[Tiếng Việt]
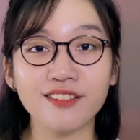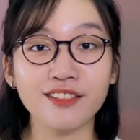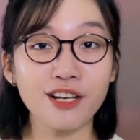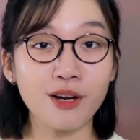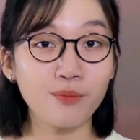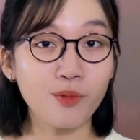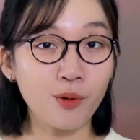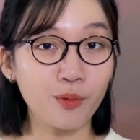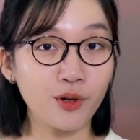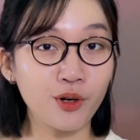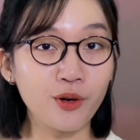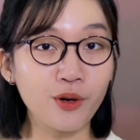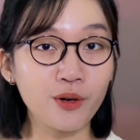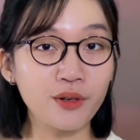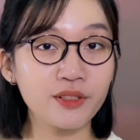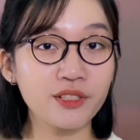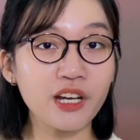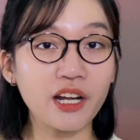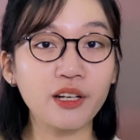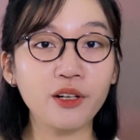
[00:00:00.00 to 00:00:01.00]
trong một
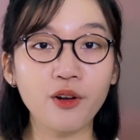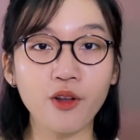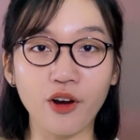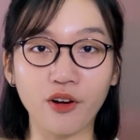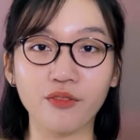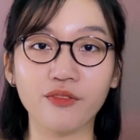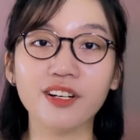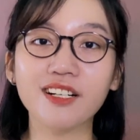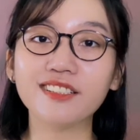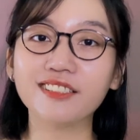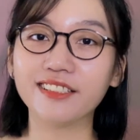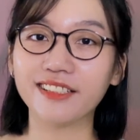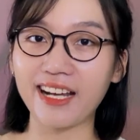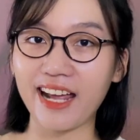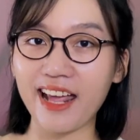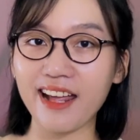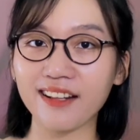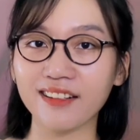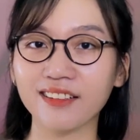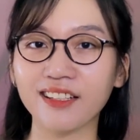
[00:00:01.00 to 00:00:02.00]
cuộc tranh luận với người
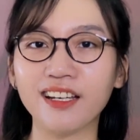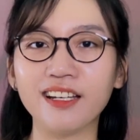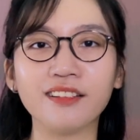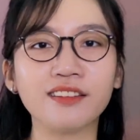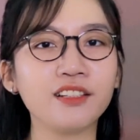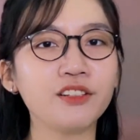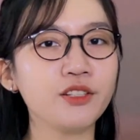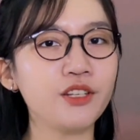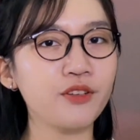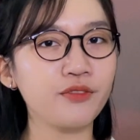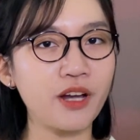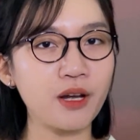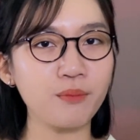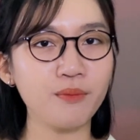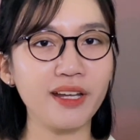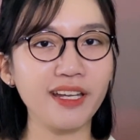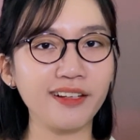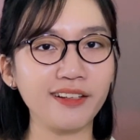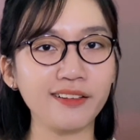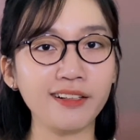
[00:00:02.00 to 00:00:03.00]
khác thì tư duy
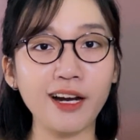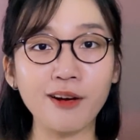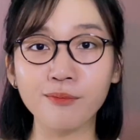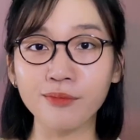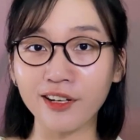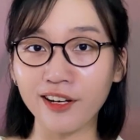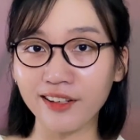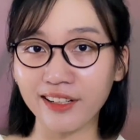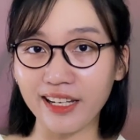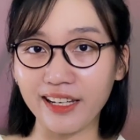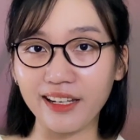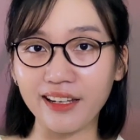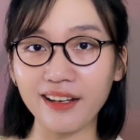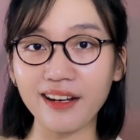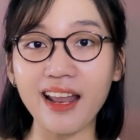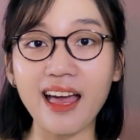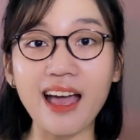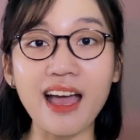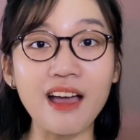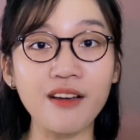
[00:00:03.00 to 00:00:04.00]
phản biện không có nghĩa
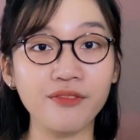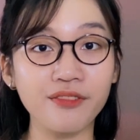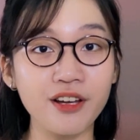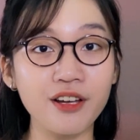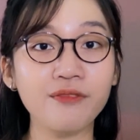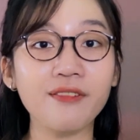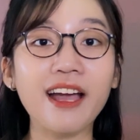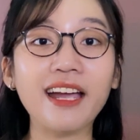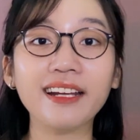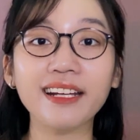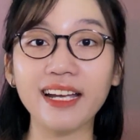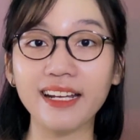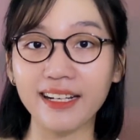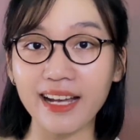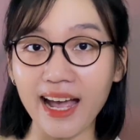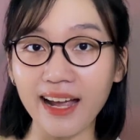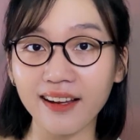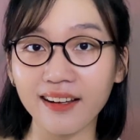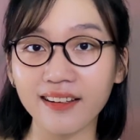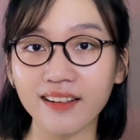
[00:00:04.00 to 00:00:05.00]
là phê phán gay
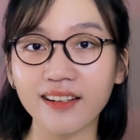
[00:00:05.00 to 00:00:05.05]
gắt